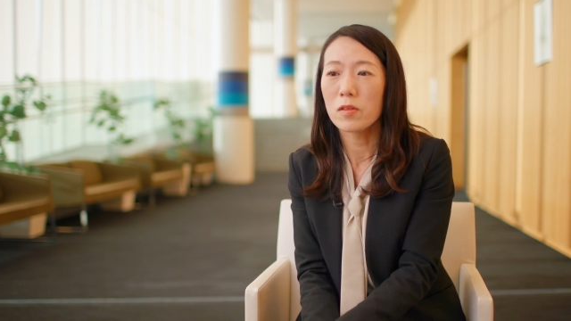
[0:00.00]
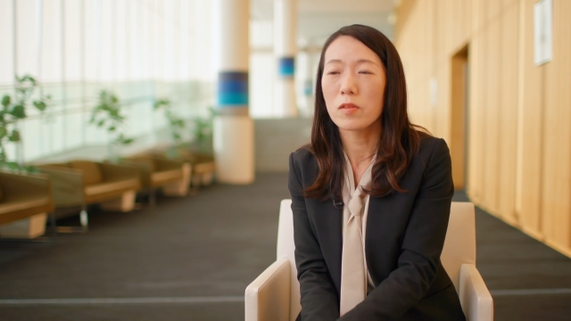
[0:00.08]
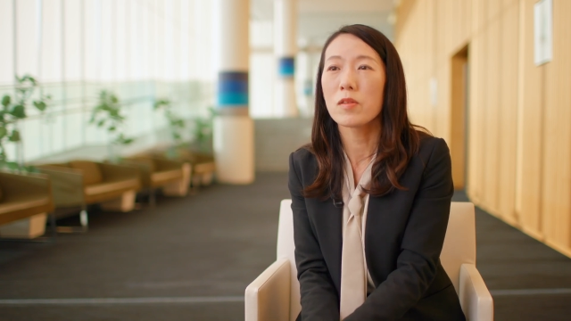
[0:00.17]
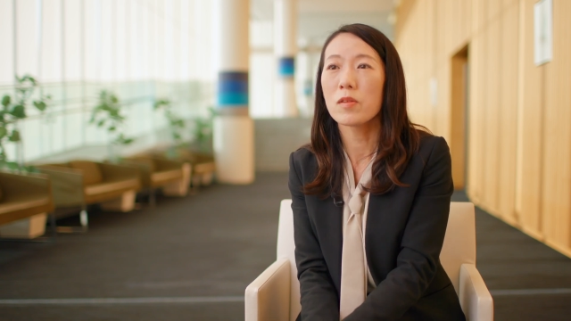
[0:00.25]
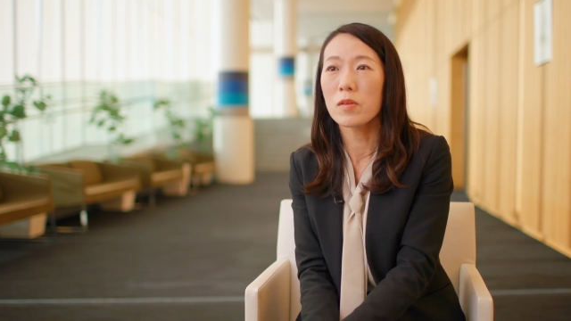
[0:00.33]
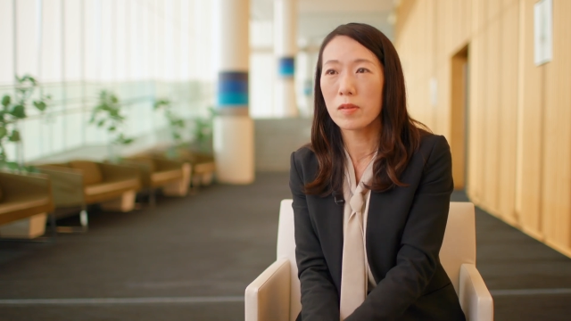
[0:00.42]
主
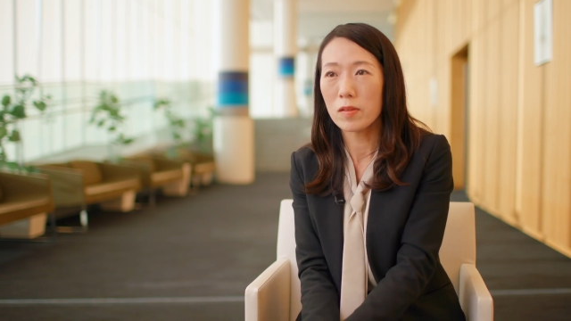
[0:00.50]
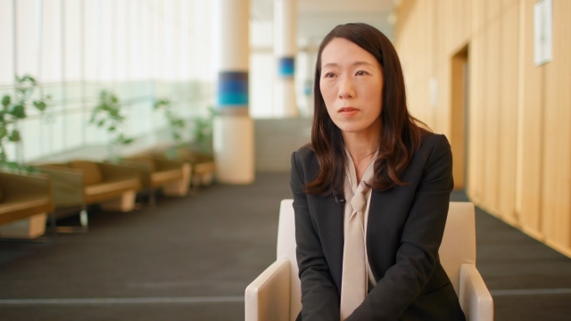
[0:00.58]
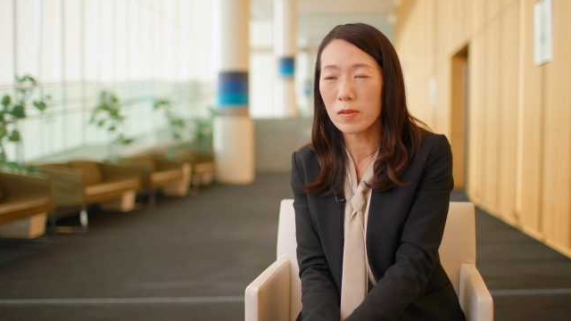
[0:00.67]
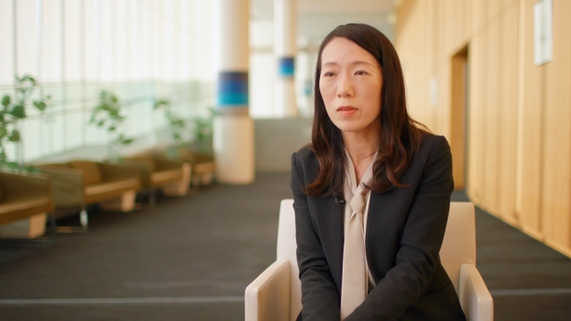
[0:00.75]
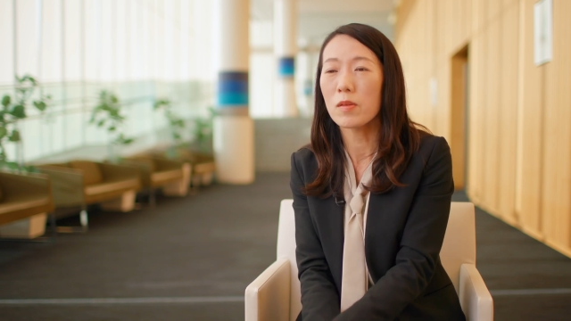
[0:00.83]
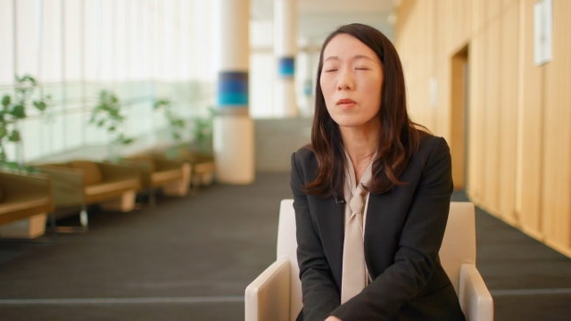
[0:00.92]
張す
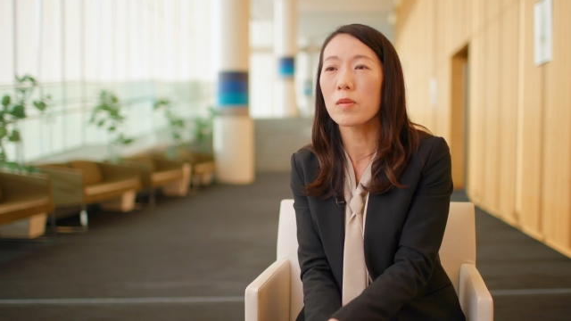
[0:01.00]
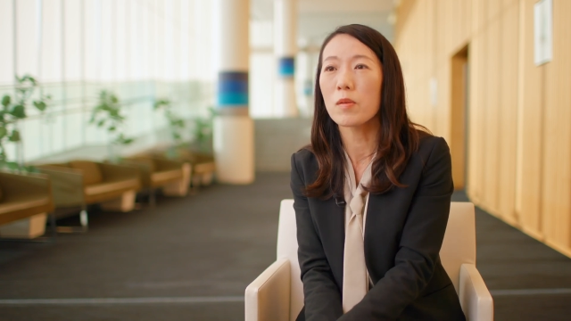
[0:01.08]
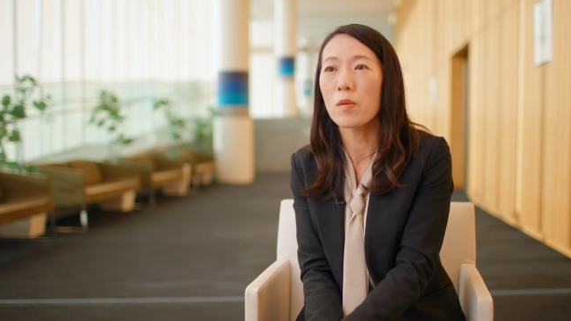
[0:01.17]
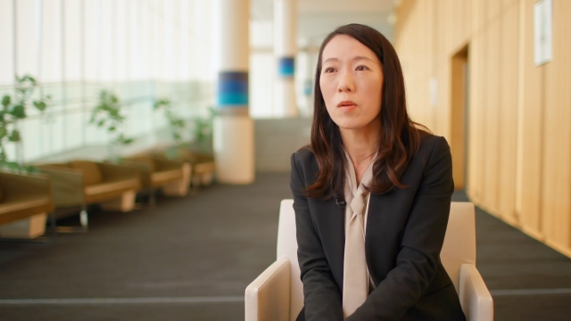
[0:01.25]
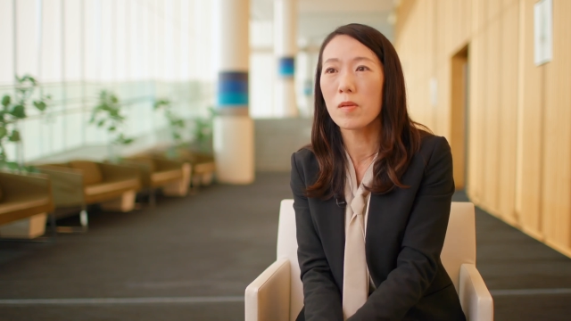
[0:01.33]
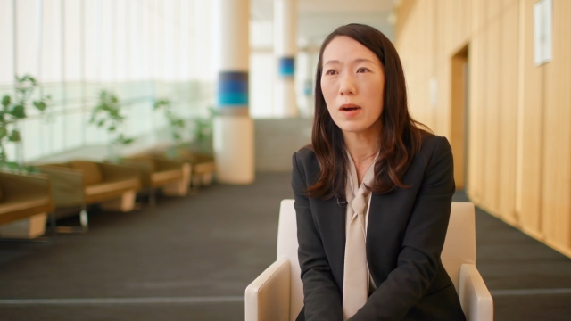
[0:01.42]
るというと
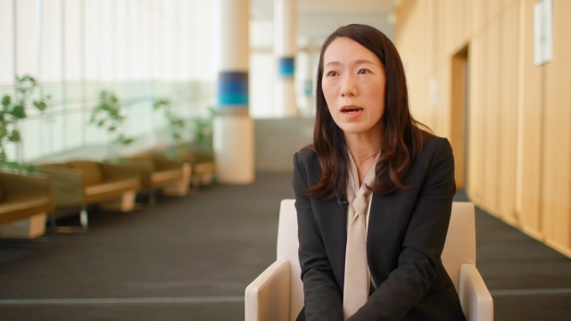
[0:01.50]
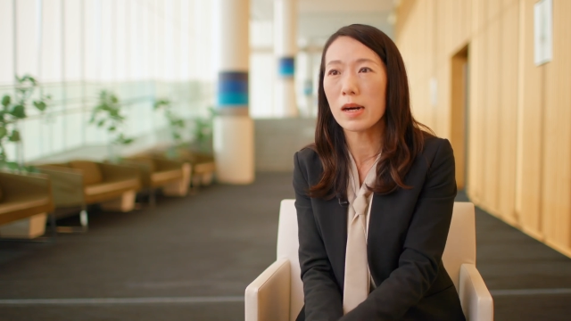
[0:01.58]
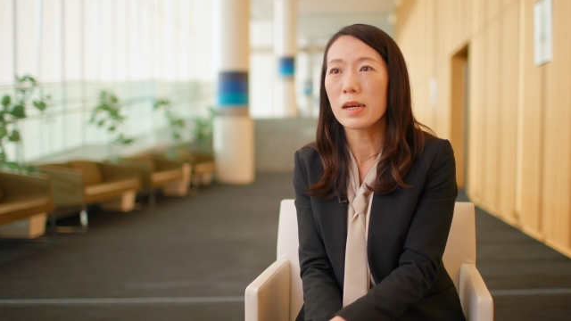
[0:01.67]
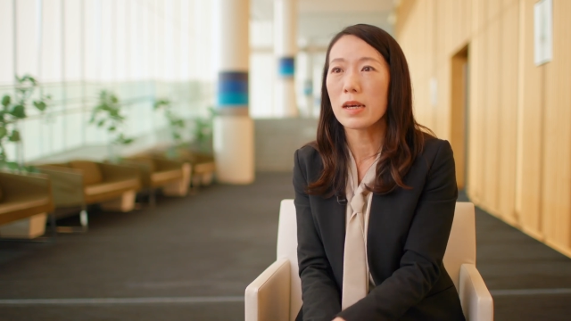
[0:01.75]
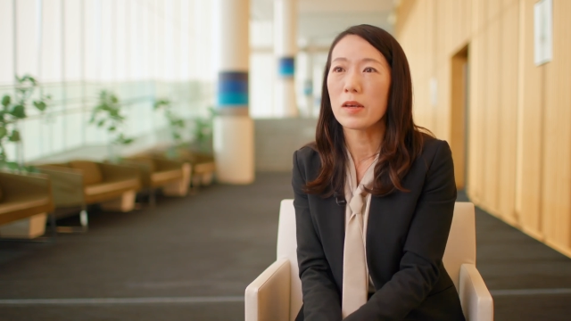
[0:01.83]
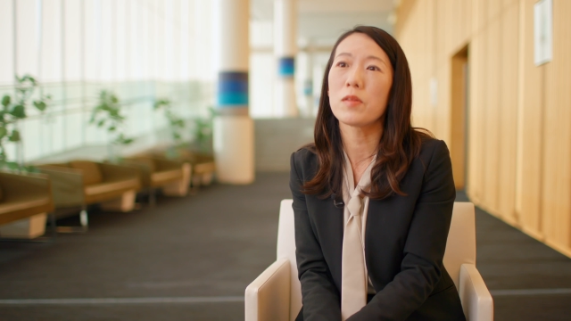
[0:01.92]
ころ
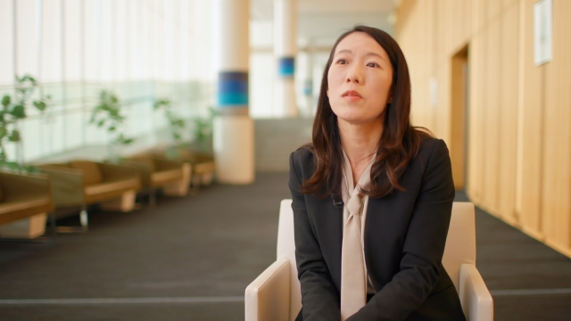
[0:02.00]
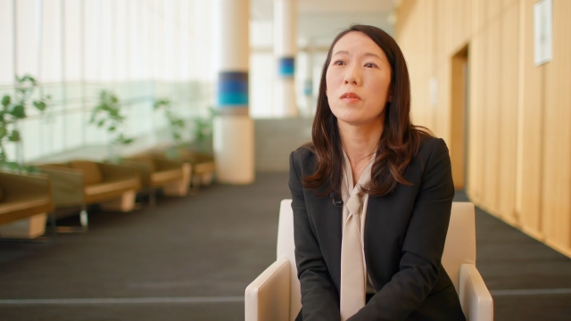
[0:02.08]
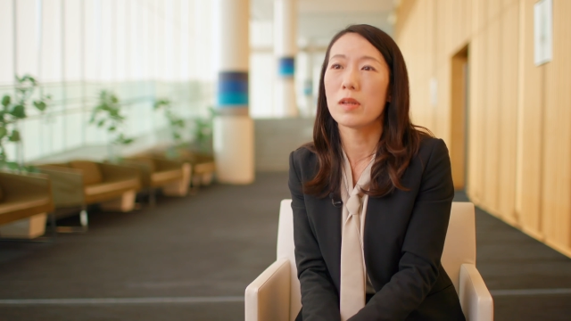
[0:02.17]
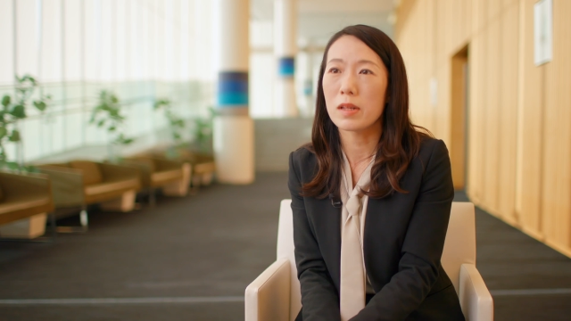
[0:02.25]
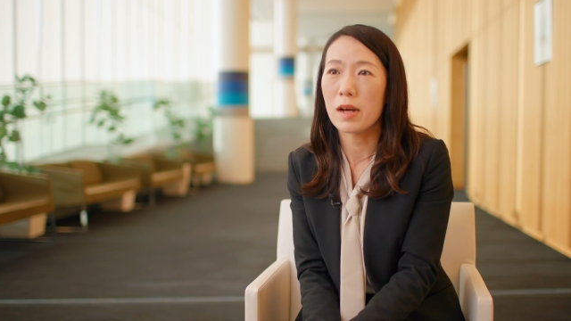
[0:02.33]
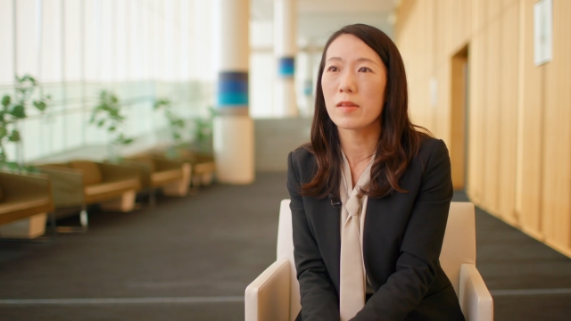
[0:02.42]
が非常
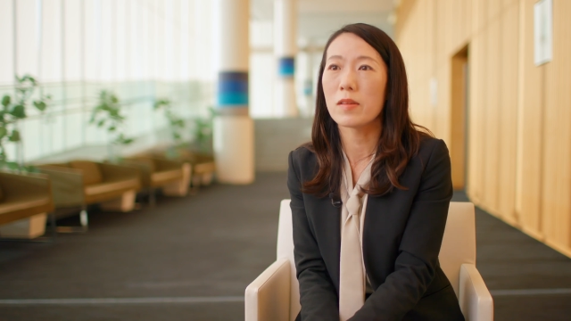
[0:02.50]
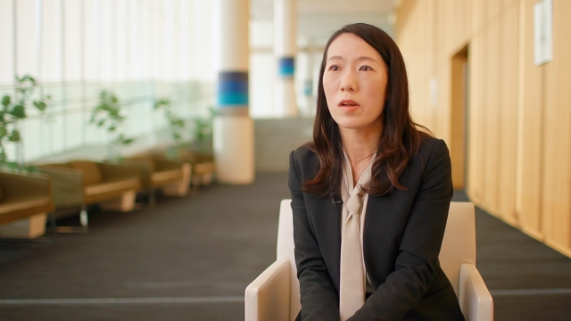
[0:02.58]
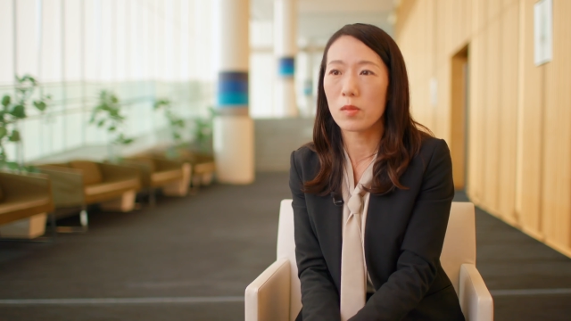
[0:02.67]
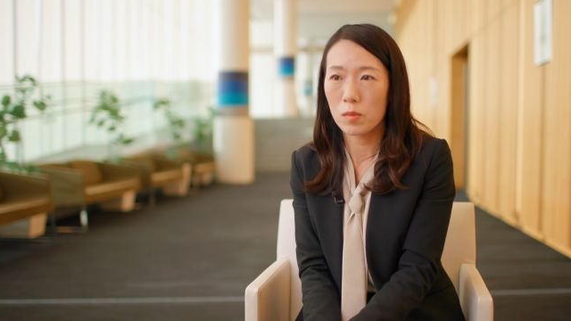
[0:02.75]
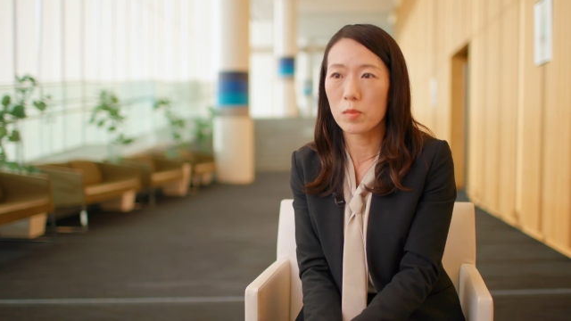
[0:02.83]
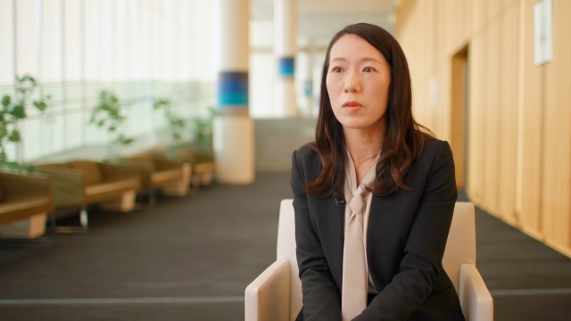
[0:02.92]
に大事
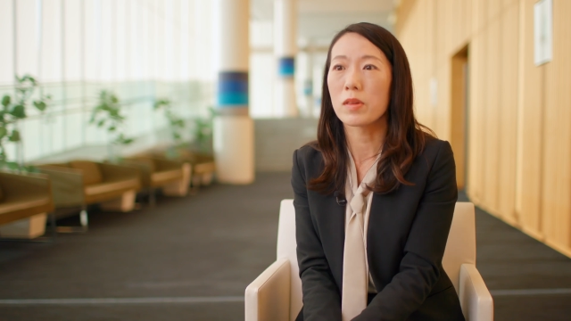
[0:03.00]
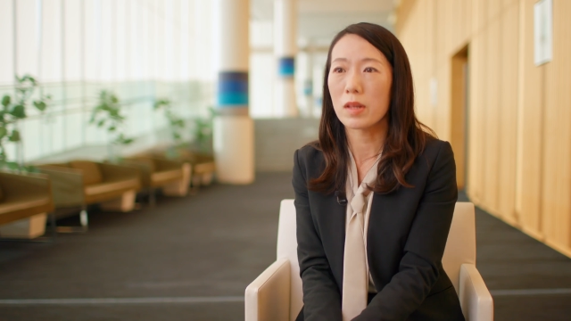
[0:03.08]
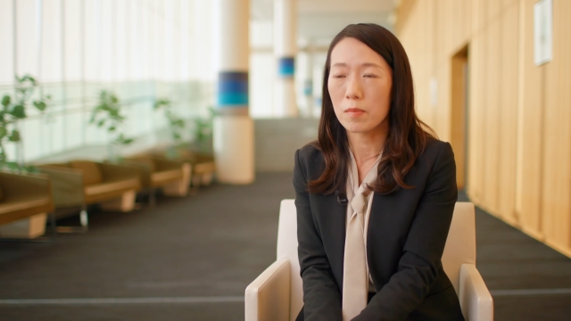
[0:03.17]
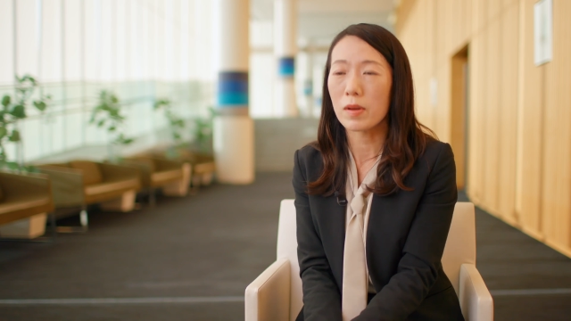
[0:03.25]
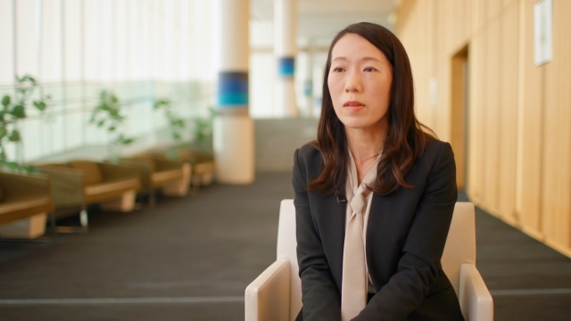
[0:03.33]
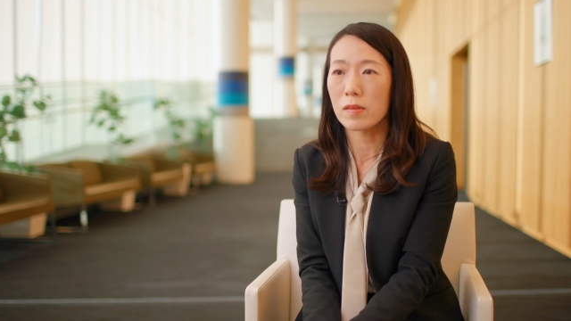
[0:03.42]
だと思って
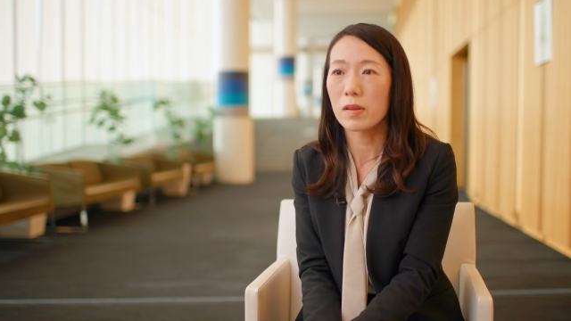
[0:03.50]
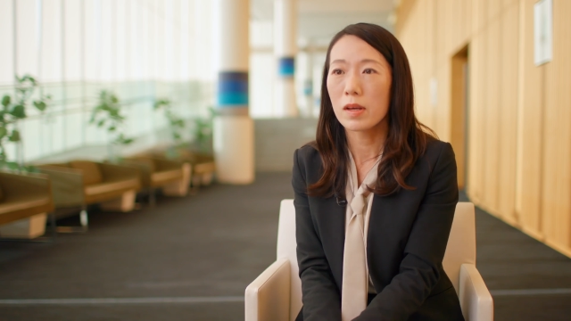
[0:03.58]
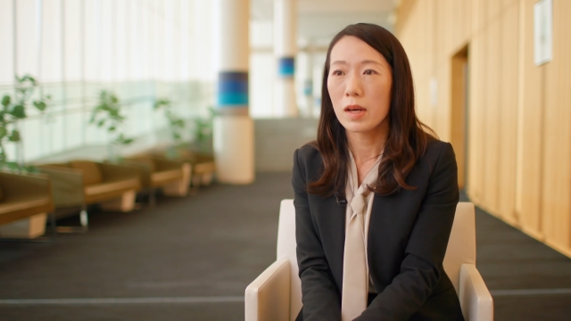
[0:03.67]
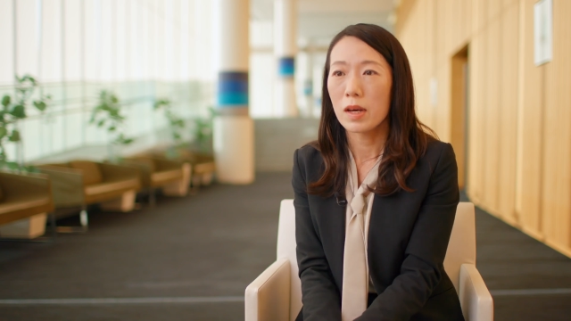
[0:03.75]
います。